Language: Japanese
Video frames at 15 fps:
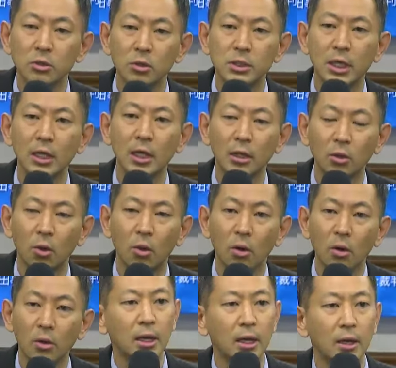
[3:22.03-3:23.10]
証されたと、
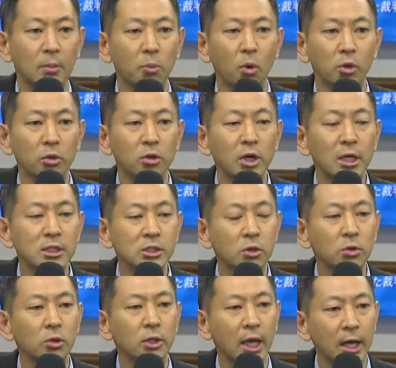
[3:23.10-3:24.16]
えー、もう揺るがし
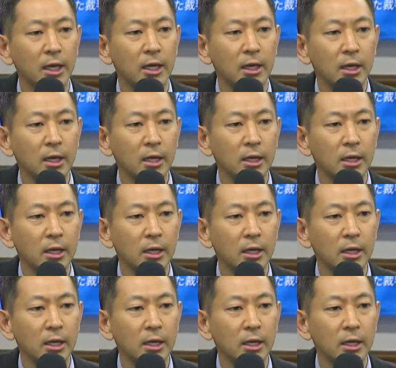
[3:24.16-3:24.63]
ようのない